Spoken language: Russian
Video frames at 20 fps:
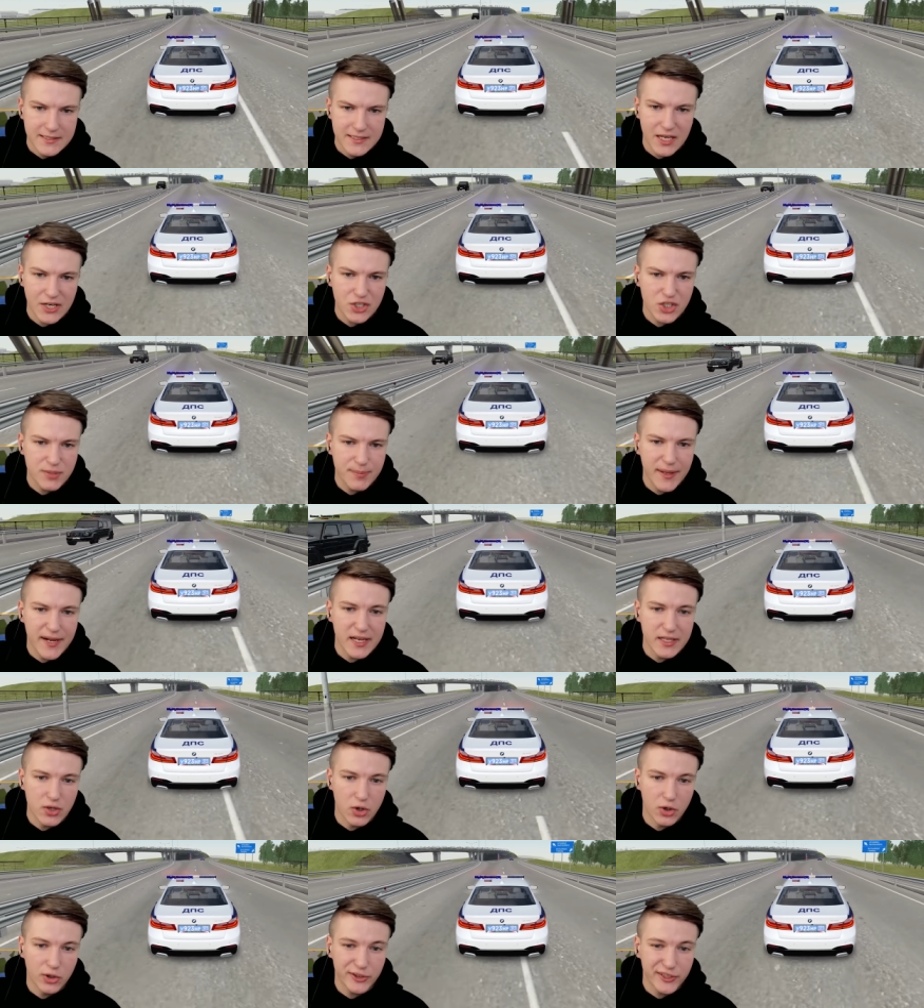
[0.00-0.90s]
Значит,
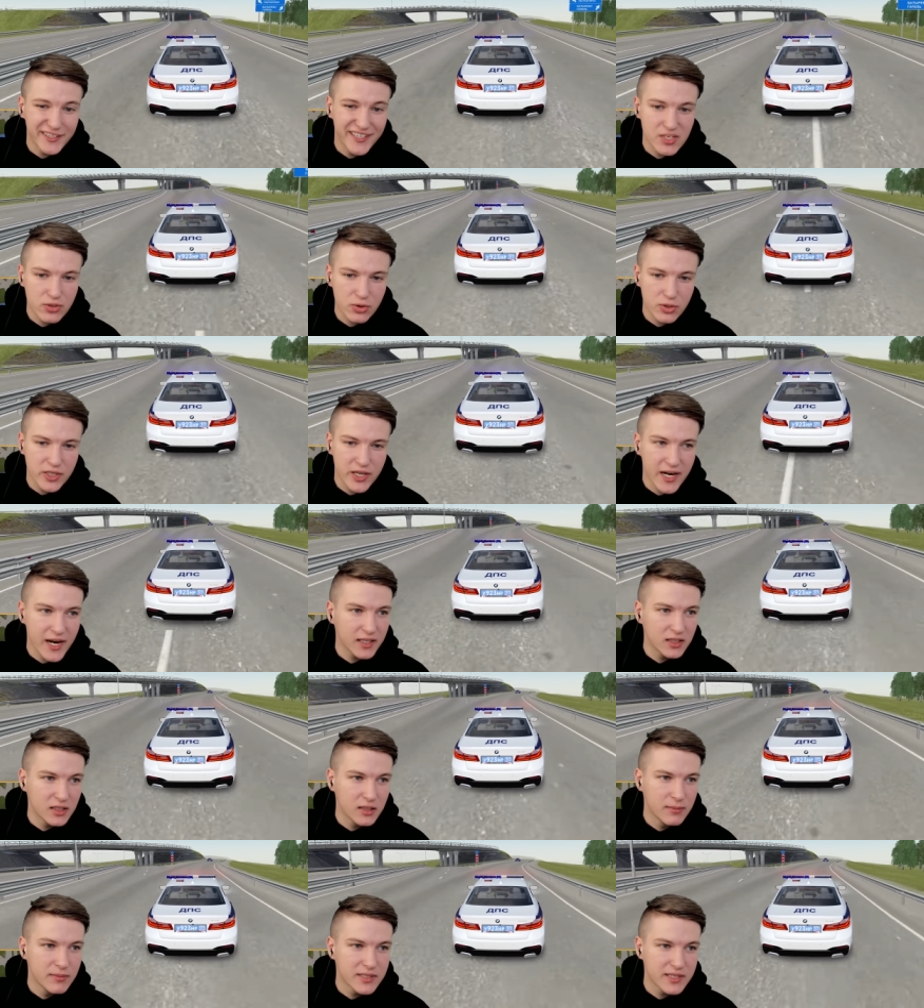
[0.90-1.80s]
смотрите, он от нас
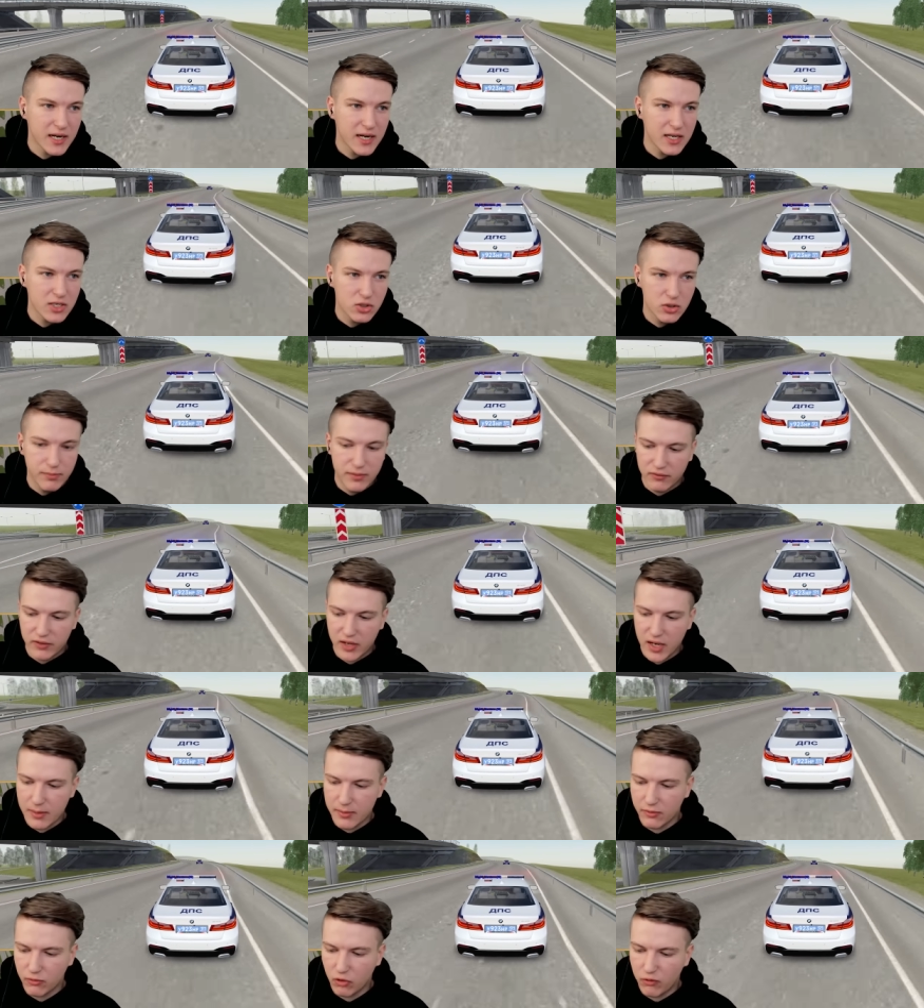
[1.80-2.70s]
удирает, мы сразу
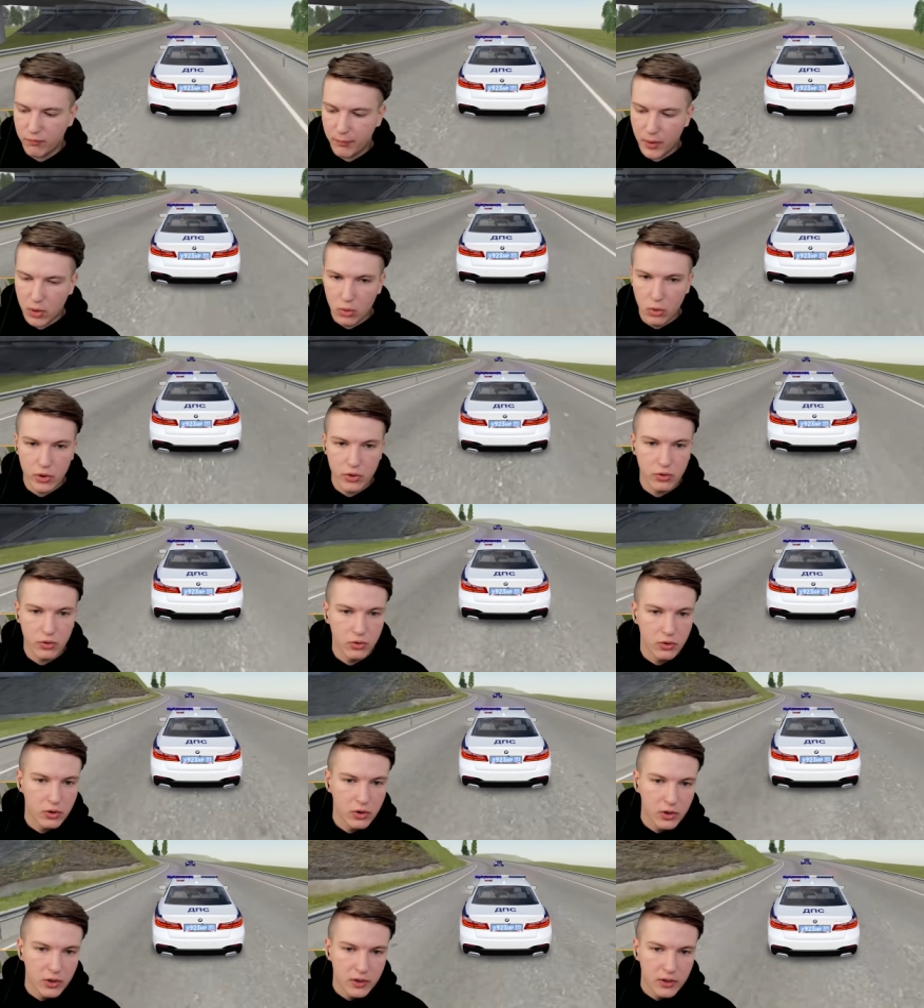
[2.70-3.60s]
объявляем его в погоню.
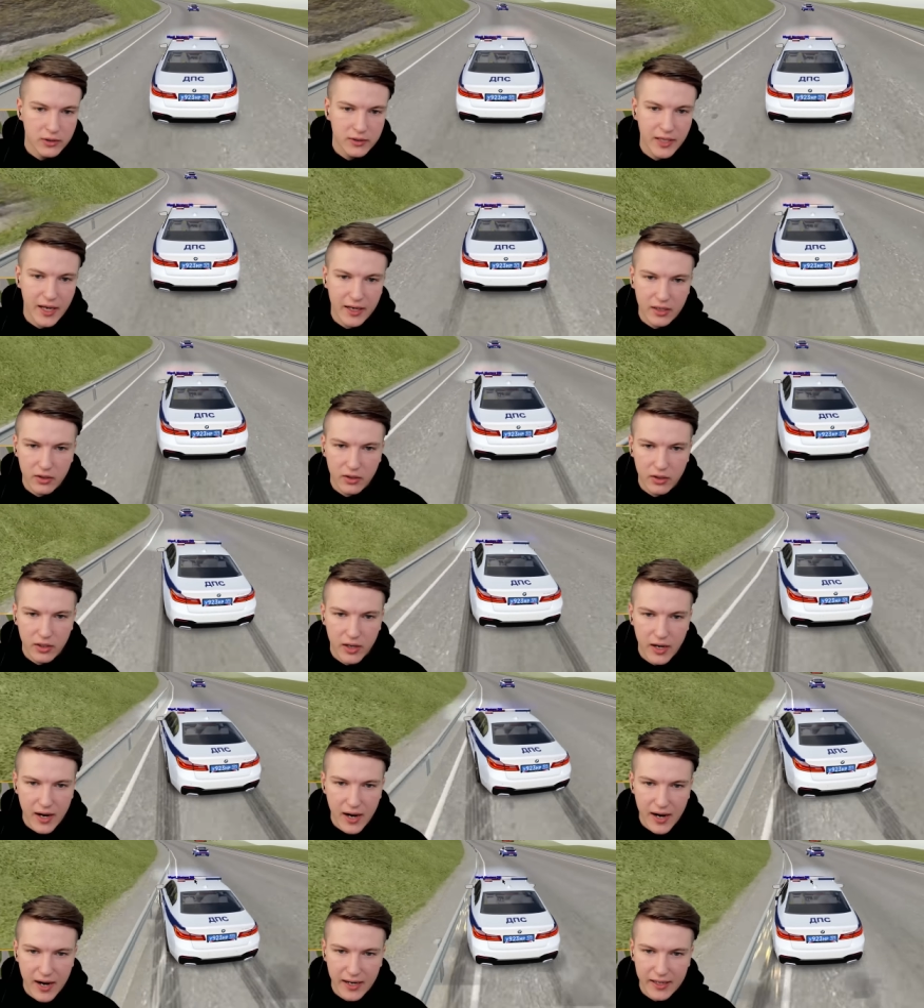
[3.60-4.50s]
Так,
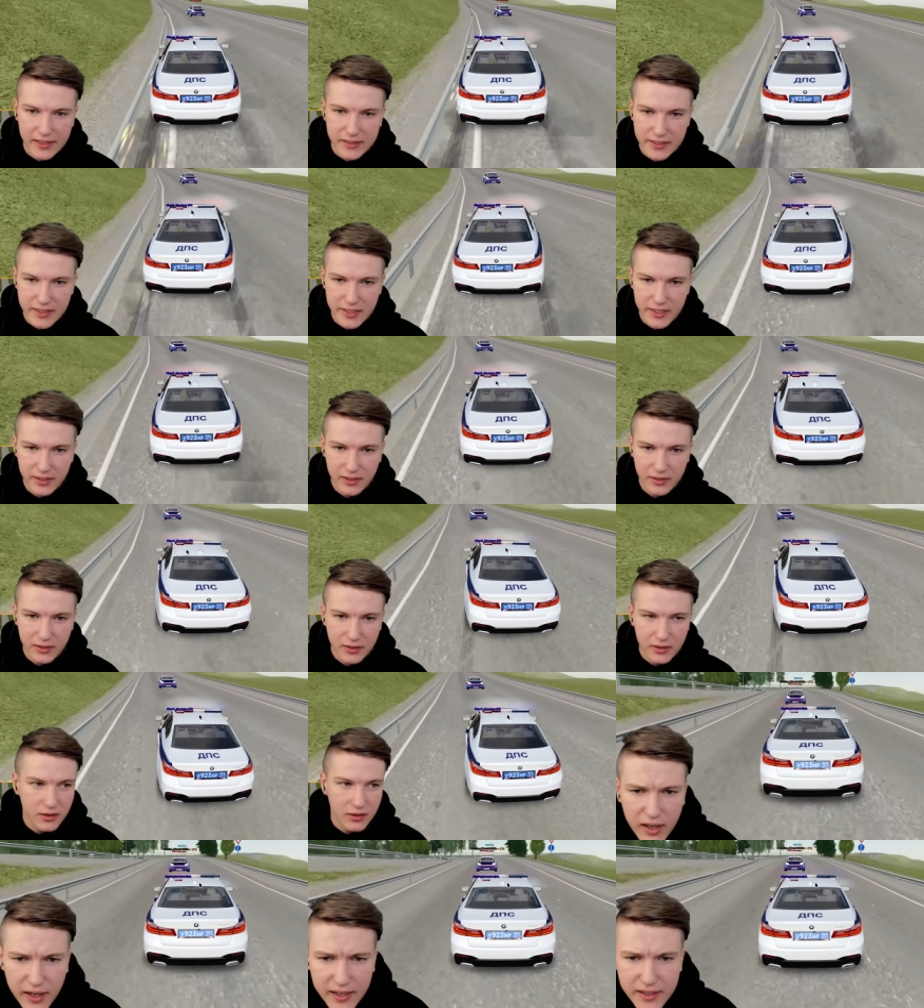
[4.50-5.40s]
ID,
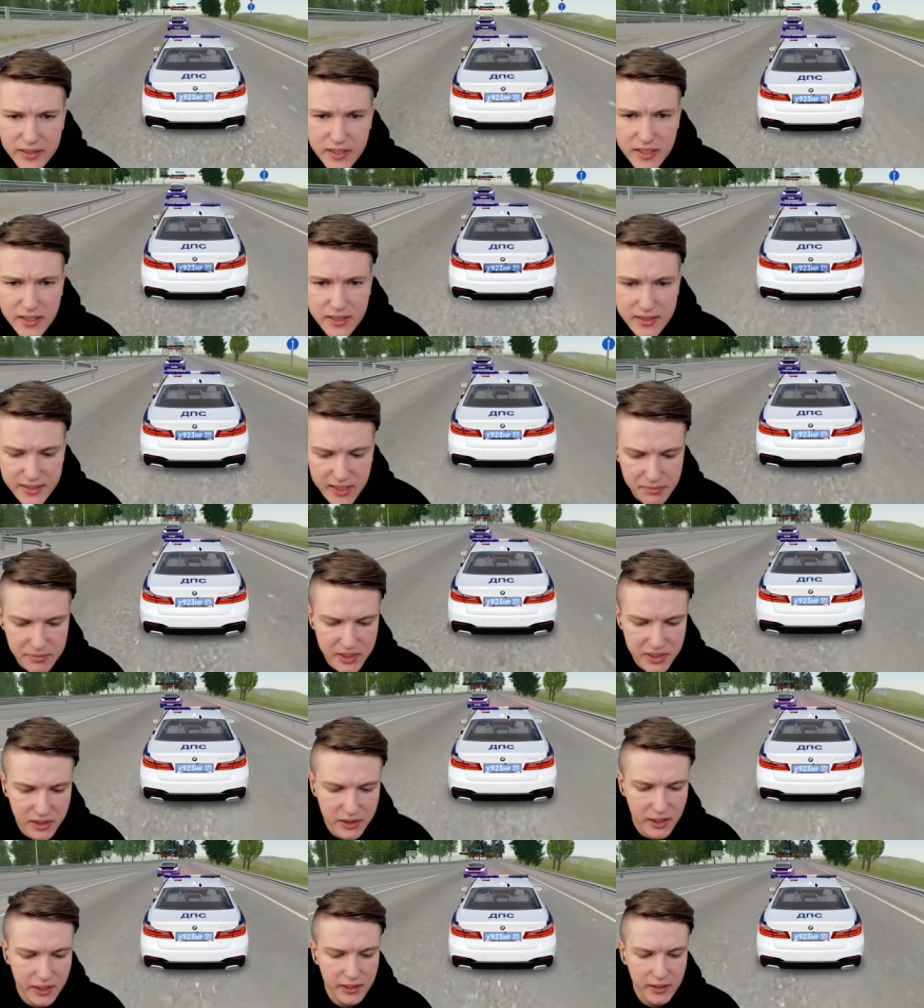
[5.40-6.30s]
ID
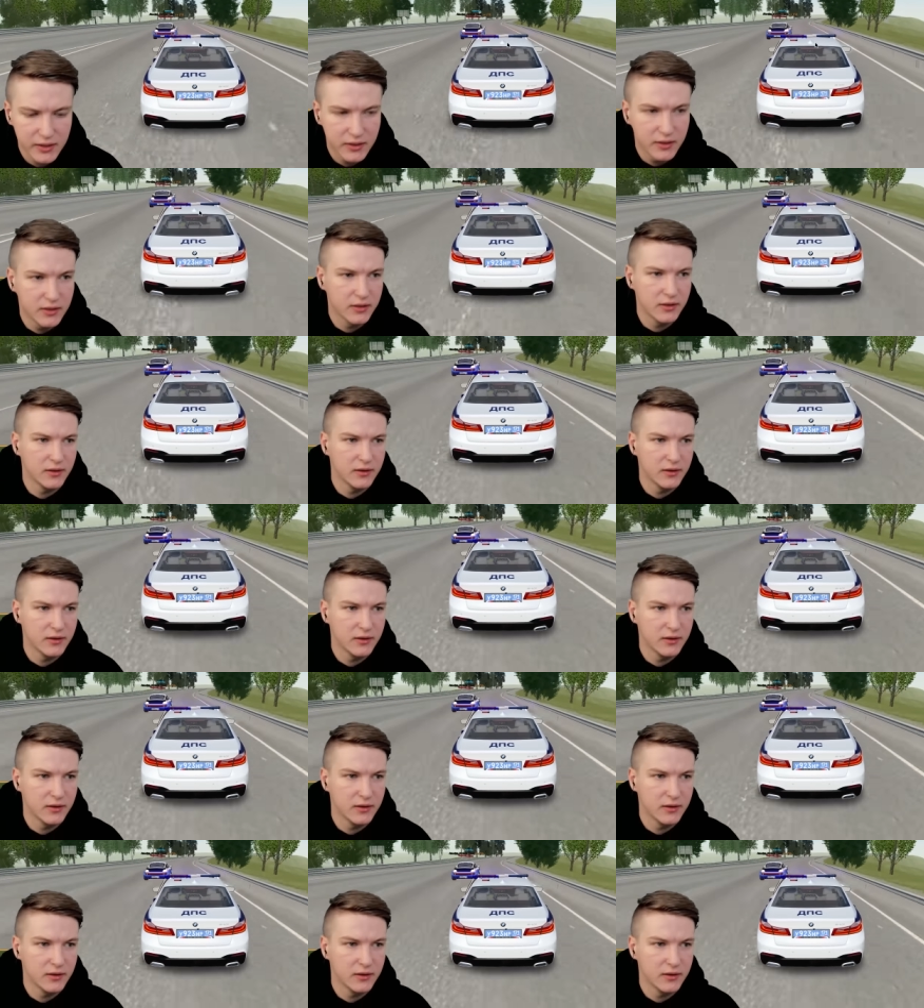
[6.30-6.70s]
73.